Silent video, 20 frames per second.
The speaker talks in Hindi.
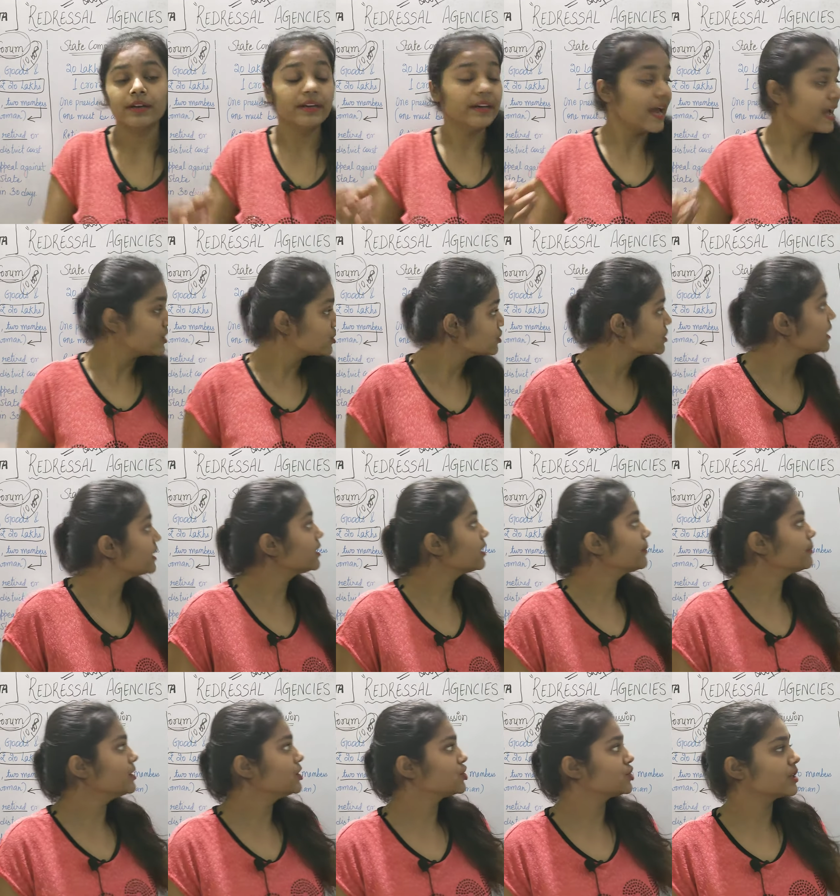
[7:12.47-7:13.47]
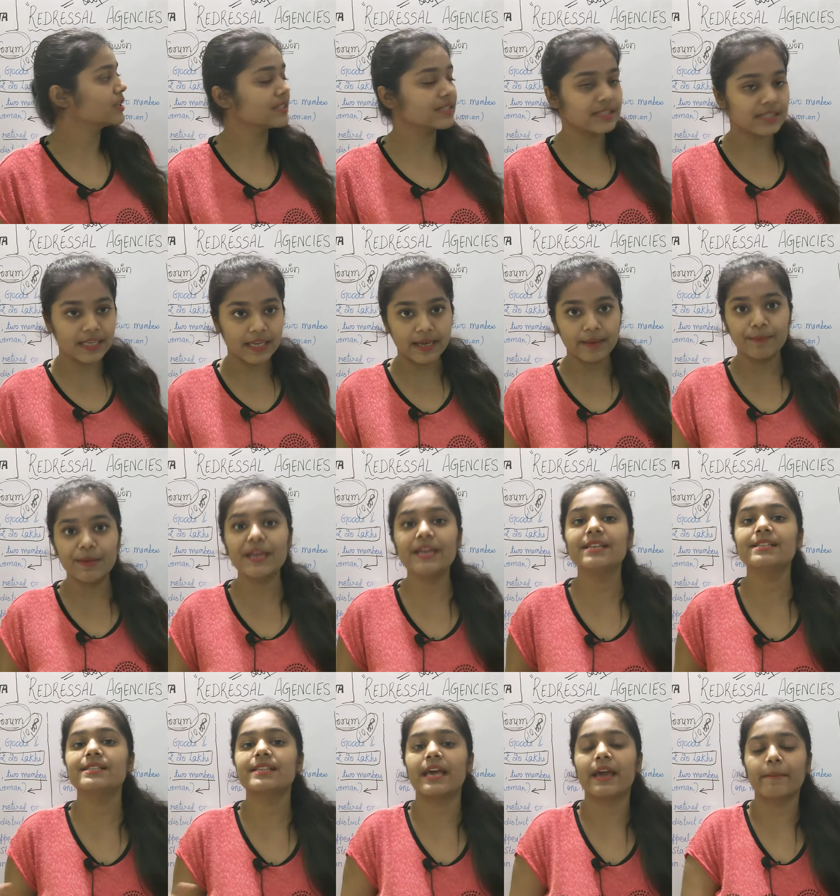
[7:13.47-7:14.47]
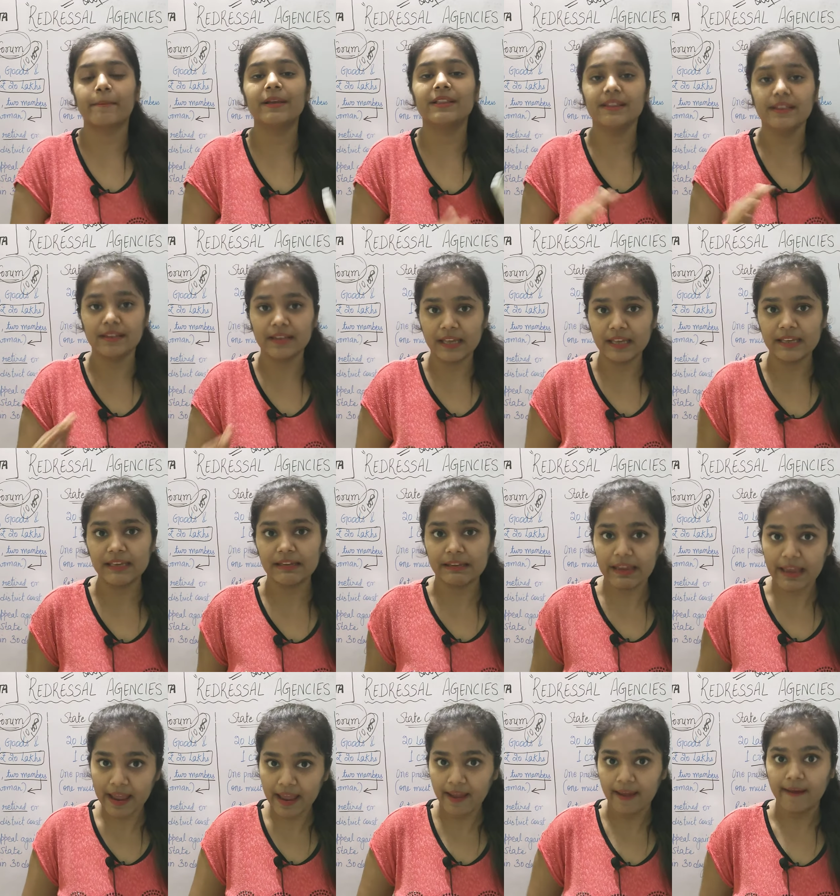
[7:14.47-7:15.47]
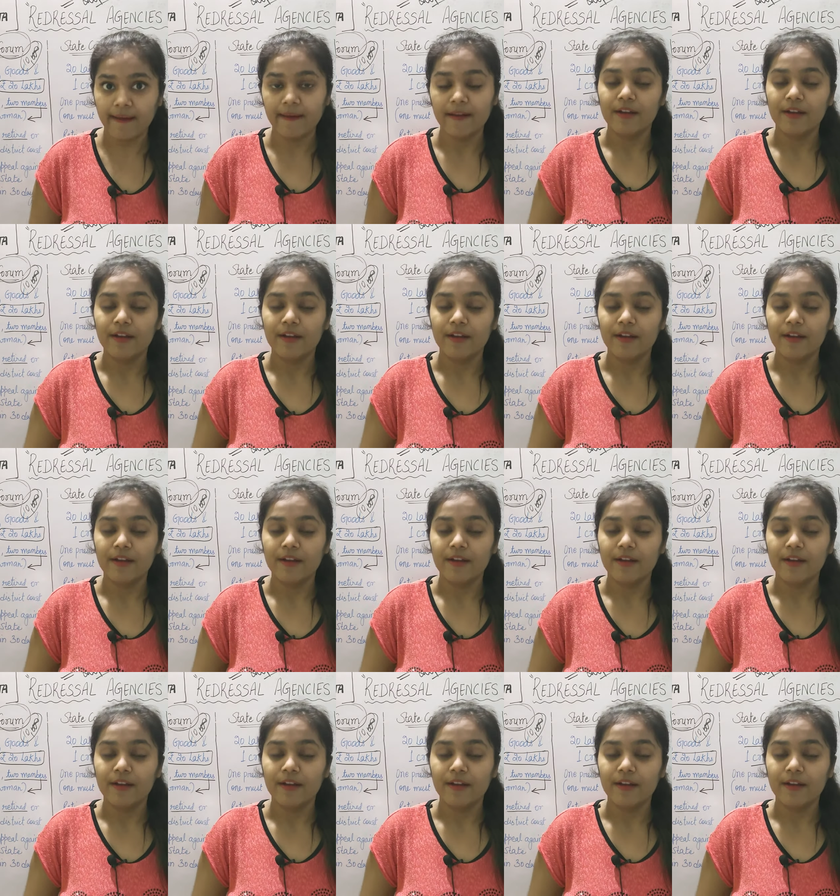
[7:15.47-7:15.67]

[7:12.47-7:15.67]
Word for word: नेशनल कमीशन से भी सहमत नहीं है